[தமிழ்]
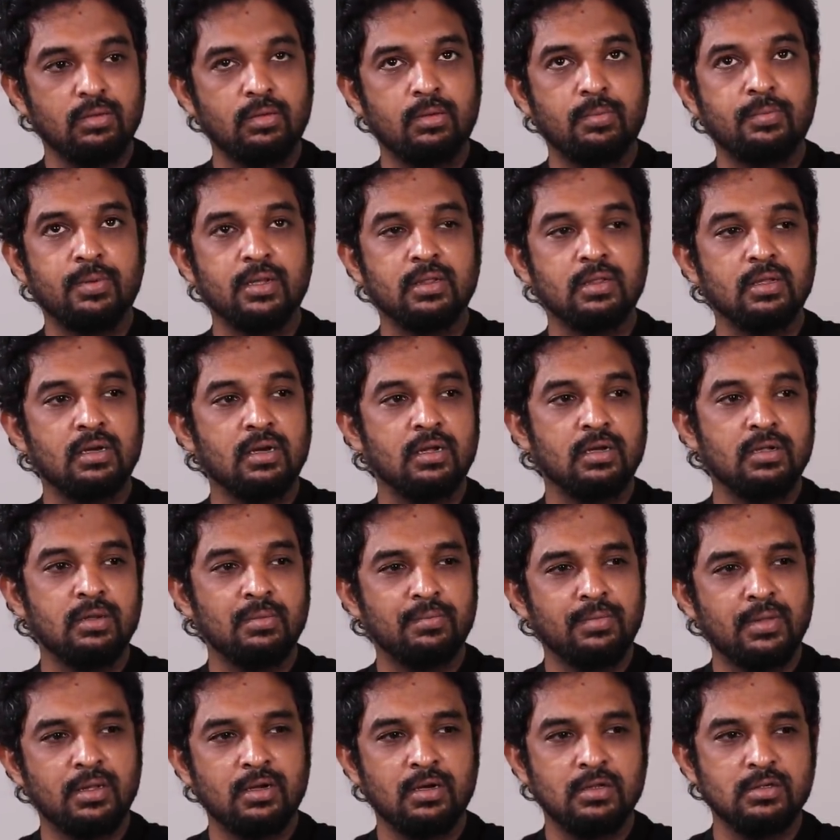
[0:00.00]
ஒரு
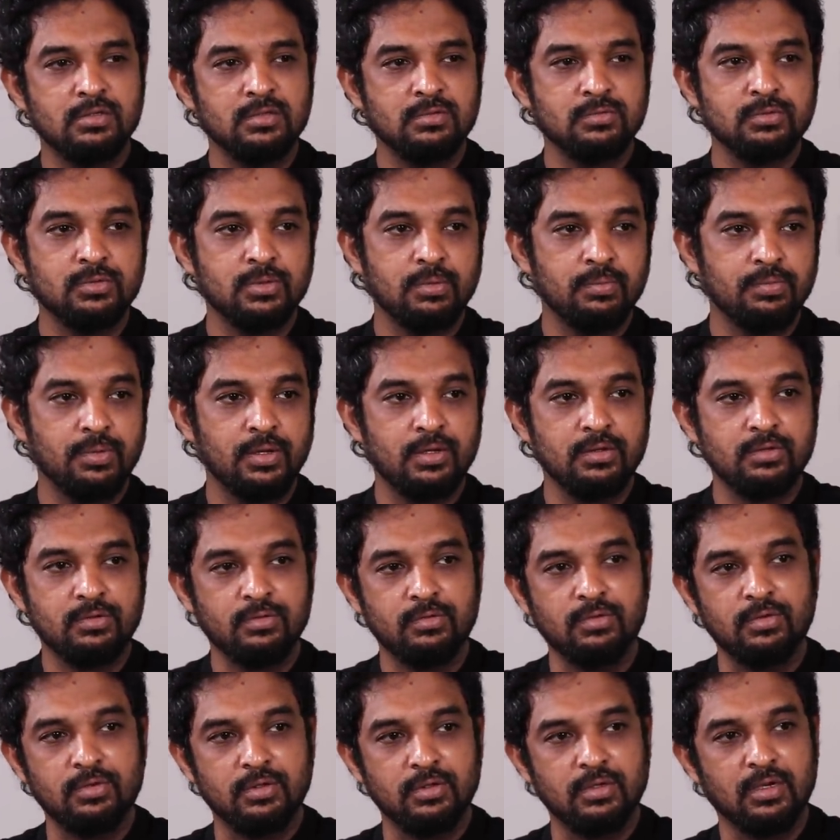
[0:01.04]
பத்துலேருந்து பதினஞ்சு நிமிஷம்
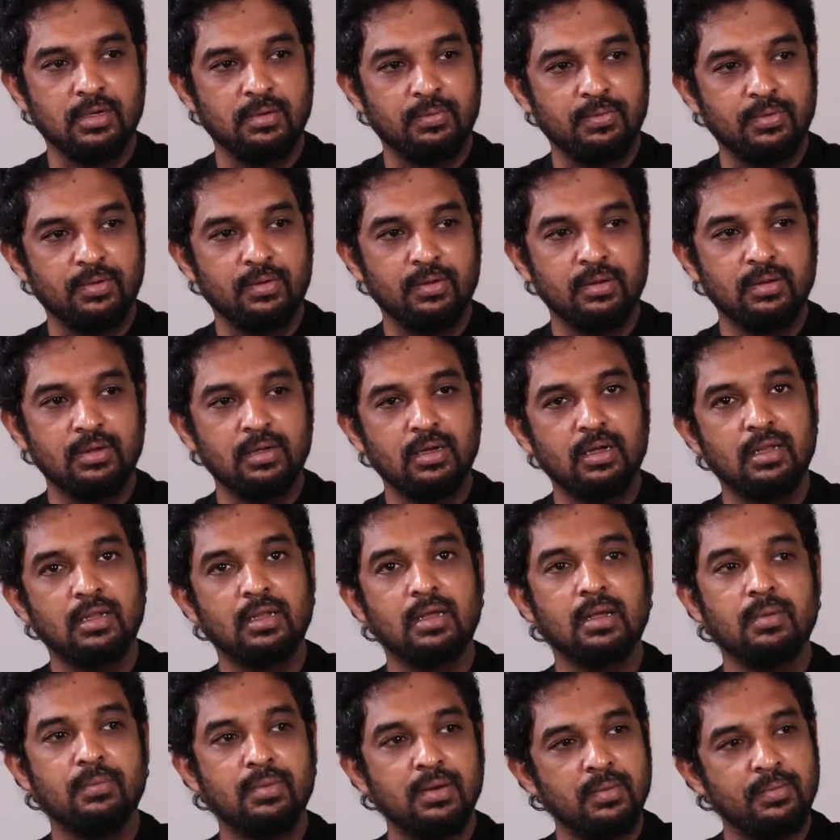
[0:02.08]
பேசுவோம் அதுக்கப்புறம்
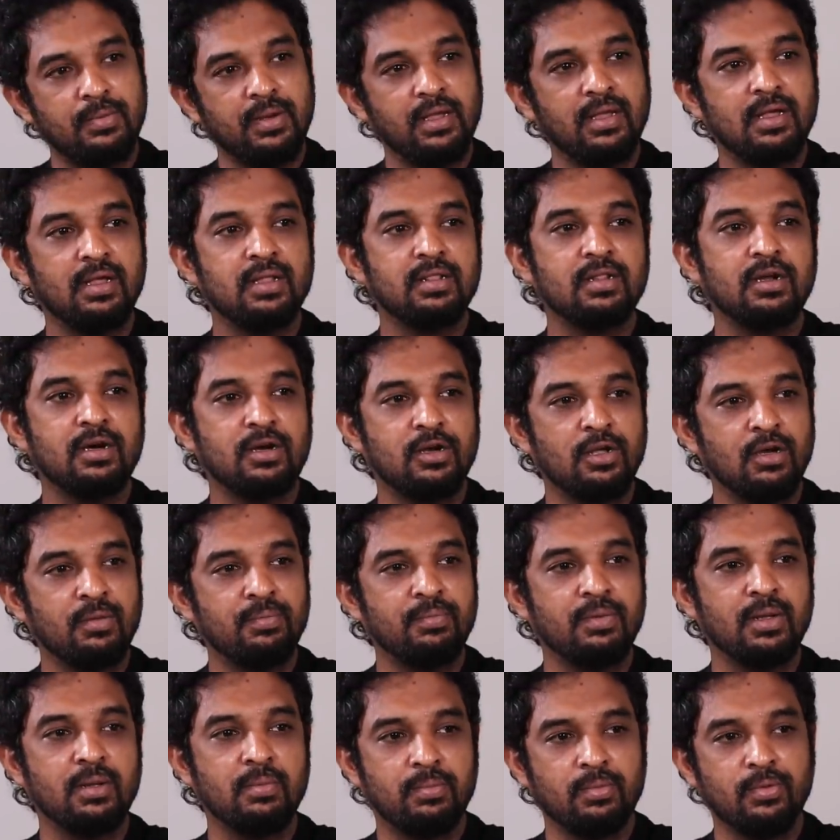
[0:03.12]
அதுக்கப்புறம் அப்படியே அந்த
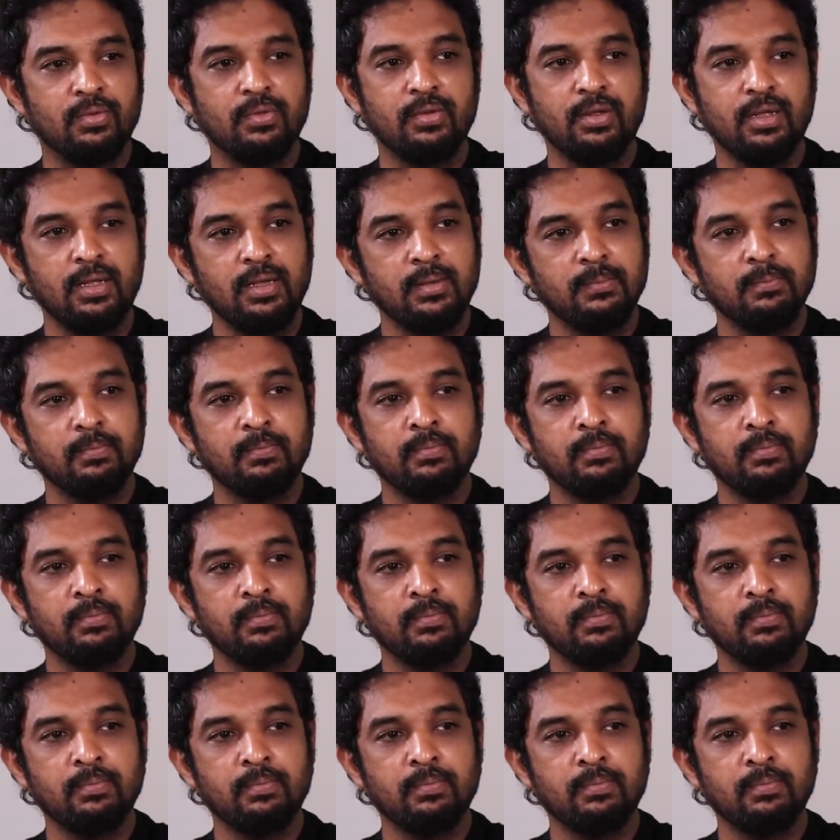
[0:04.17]
டாபிக் போய்